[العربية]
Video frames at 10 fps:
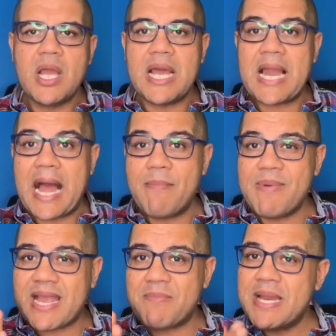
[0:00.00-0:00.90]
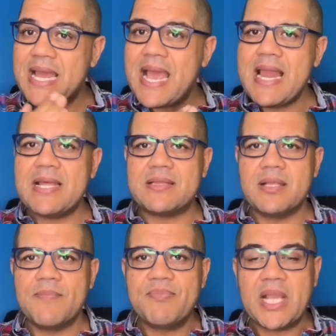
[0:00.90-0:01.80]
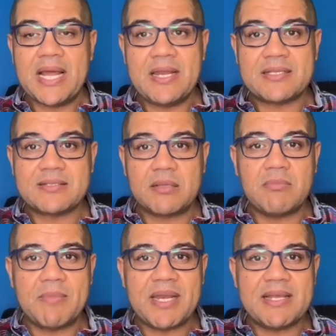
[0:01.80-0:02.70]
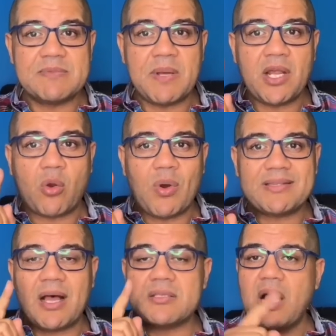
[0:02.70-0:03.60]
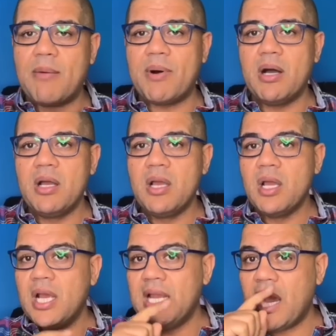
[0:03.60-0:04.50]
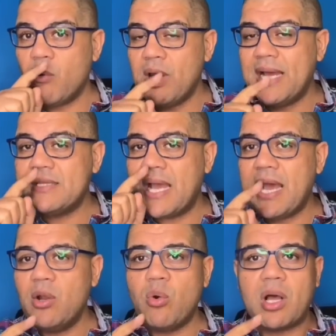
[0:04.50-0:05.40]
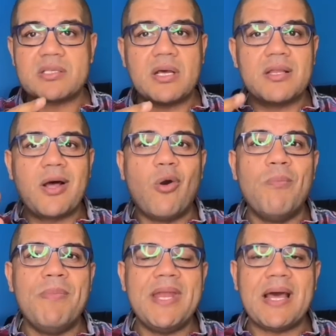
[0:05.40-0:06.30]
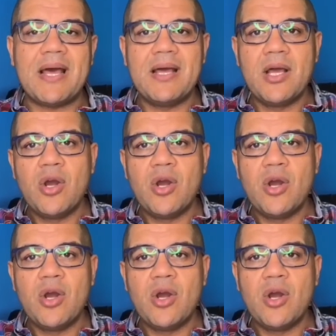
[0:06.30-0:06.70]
العمه كمان قالت ان الصدمه بالنسبه لاخواتها صعبه الاولاد قالوا خسرنا امنا